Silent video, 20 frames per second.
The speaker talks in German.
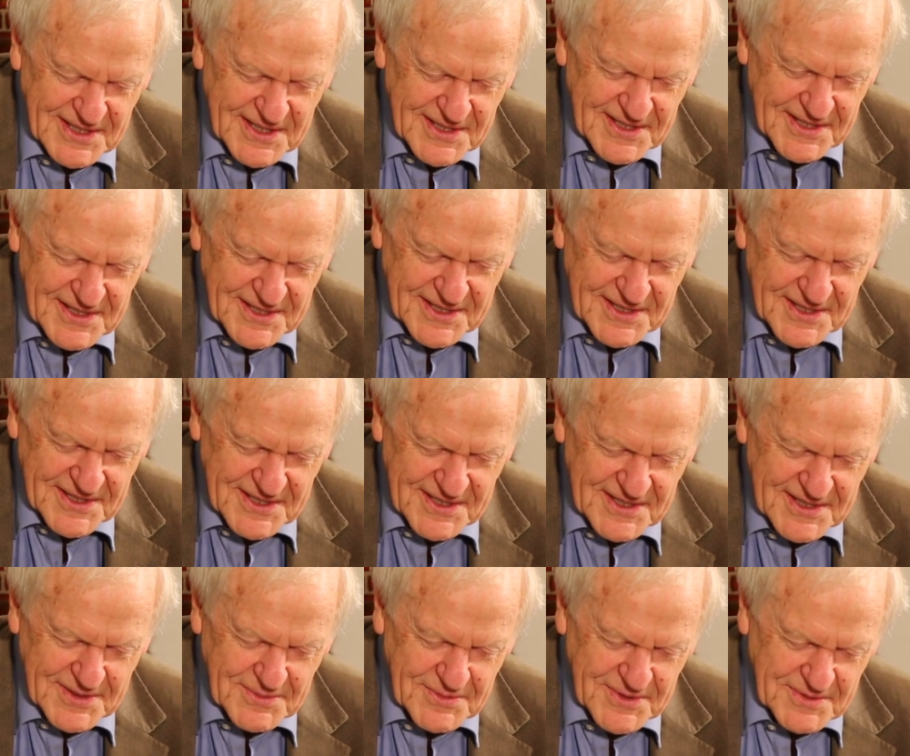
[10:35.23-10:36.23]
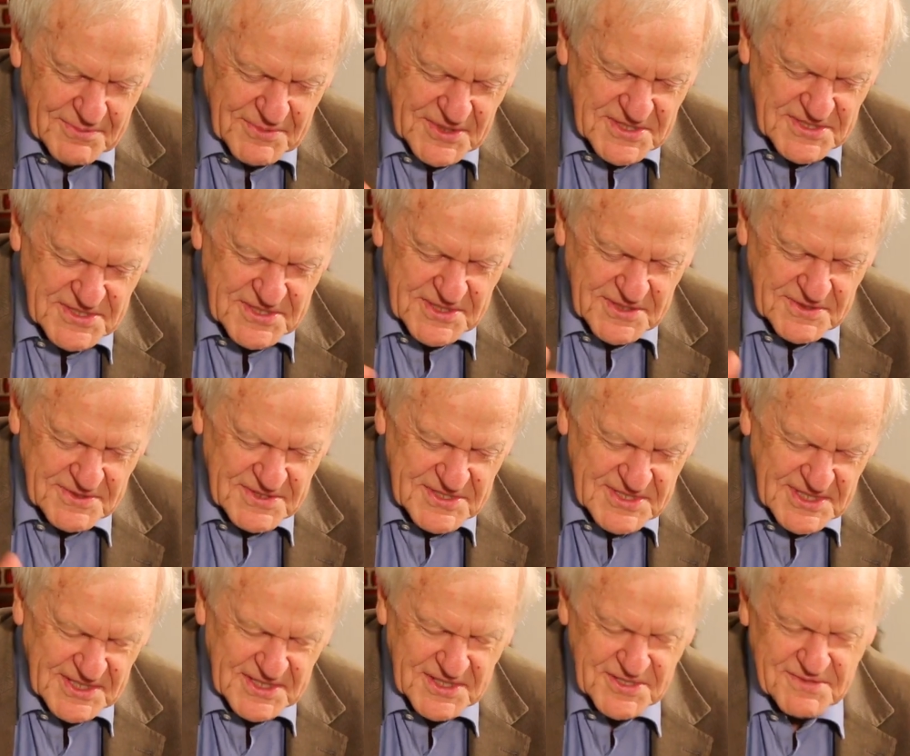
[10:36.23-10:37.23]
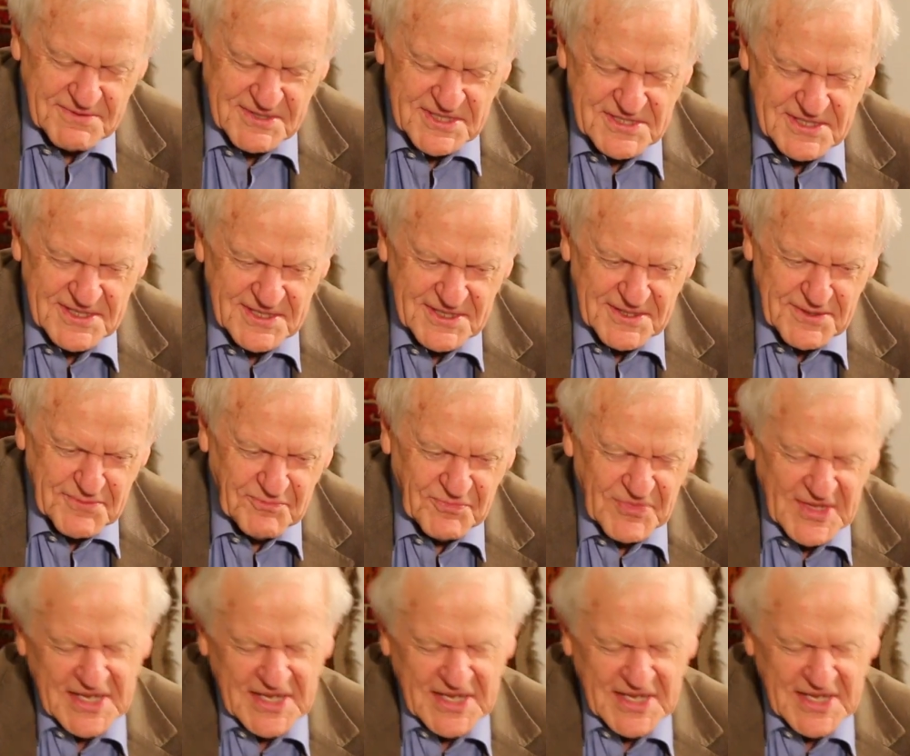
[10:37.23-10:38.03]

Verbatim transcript: eine Beziehung seiner Schwester.